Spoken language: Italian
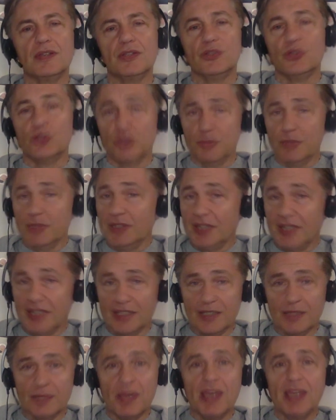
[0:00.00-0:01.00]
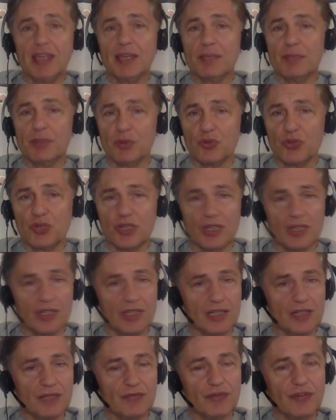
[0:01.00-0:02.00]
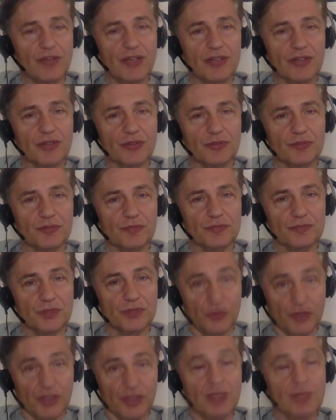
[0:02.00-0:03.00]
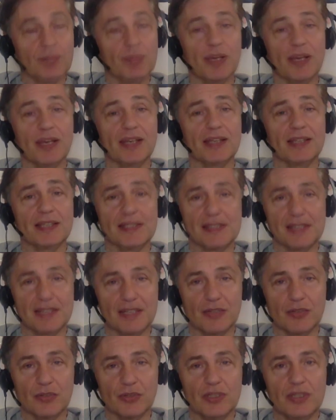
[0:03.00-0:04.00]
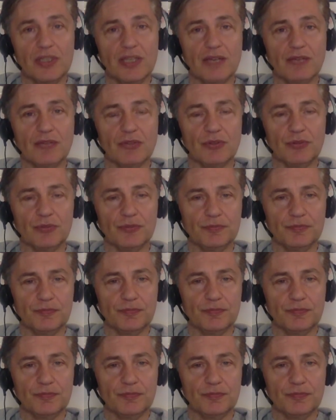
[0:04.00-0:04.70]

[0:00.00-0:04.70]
Non dimenticate mai che per uscire dall'inferno dovrete imparare a danzare con il diavolo.